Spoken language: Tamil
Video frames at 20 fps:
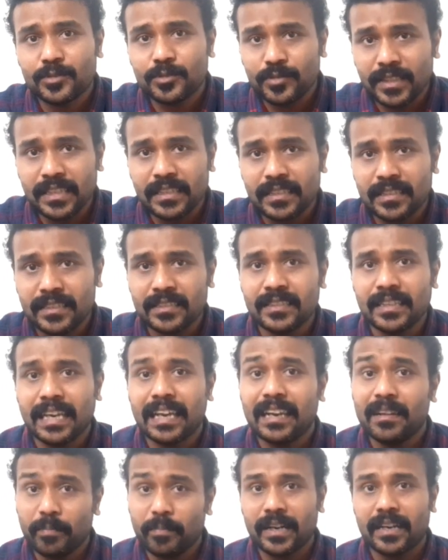சுதீருக்கு
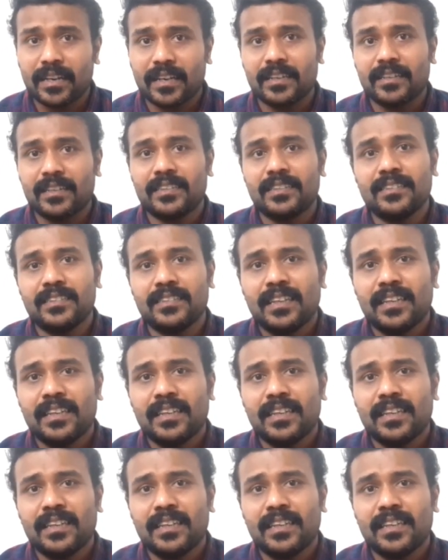ஹெல்ப் பண்ணுறாங்க